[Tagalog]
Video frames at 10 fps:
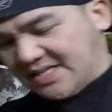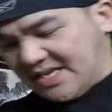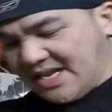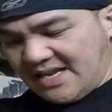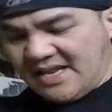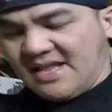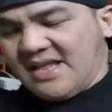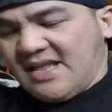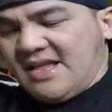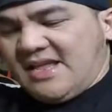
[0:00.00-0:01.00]
tignan
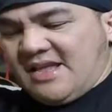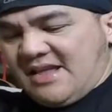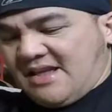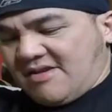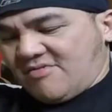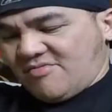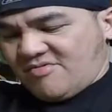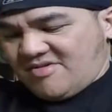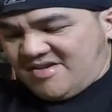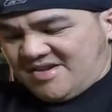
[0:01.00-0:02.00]
kung
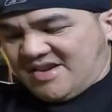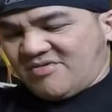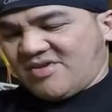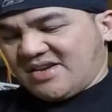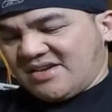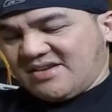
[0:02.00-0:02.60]
ano ang